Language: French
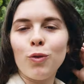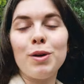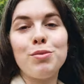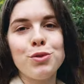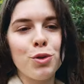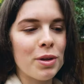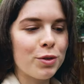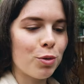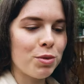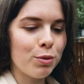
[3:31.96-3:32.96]
On a plutôt
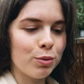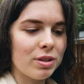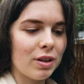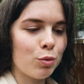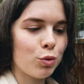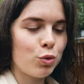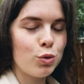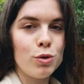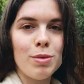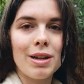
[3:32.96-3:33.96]
bien dormi, donc c'est vraiment
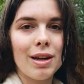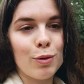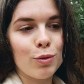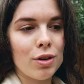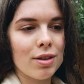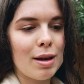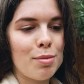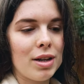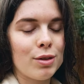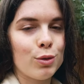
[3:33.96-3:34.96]
cool. Le matelas est
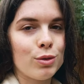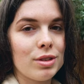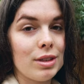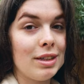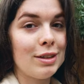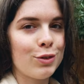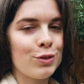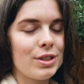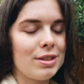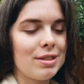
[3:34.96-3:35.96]
confortable, la tente est
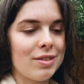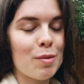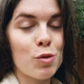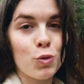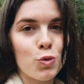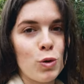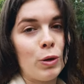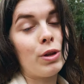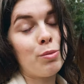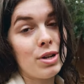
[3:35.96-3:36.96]
étanche et ça c'est vraiment cool.
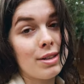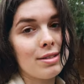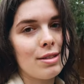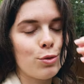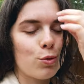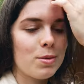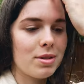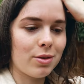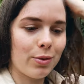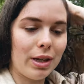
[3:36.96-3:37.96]
Et on a pu la tester du coup
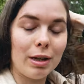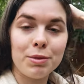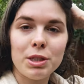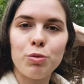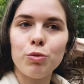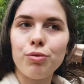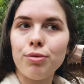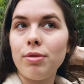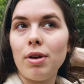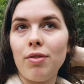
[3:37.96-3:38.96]
parce qu'il a un petit peu
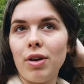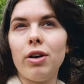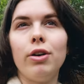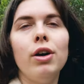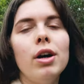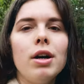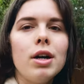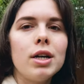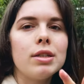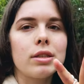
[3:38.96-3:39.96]
plu là vers
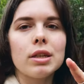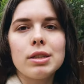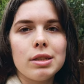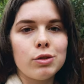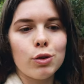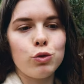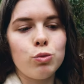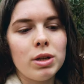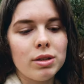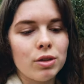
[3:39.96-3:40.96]
5-6 euh, heures
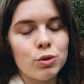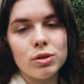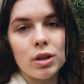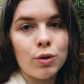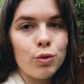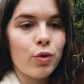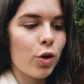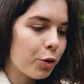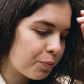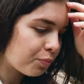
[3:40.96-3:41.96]
du matin jusqu'à 9 heures.